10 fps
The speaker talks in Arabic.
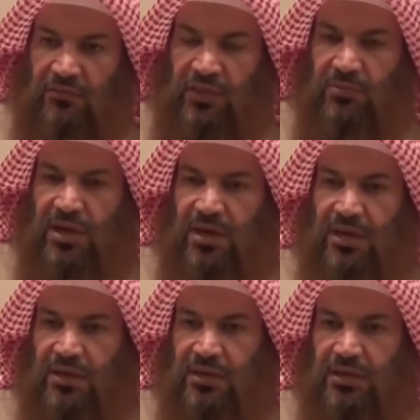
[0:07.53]

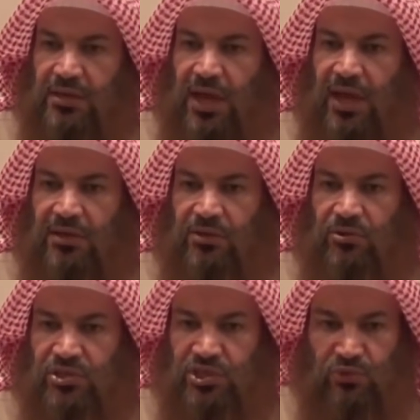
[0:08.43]
فيما يعني
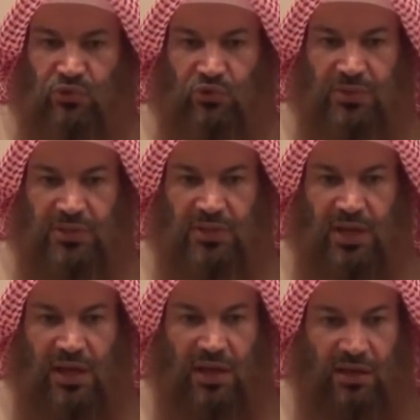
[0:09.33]
ينصبه
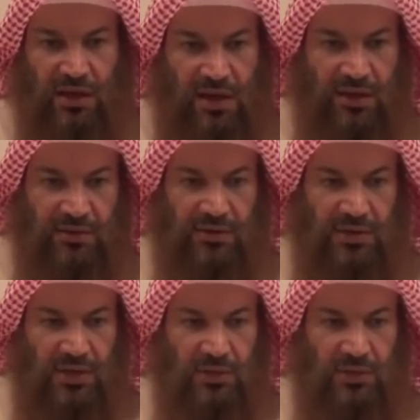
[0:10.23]
من العقار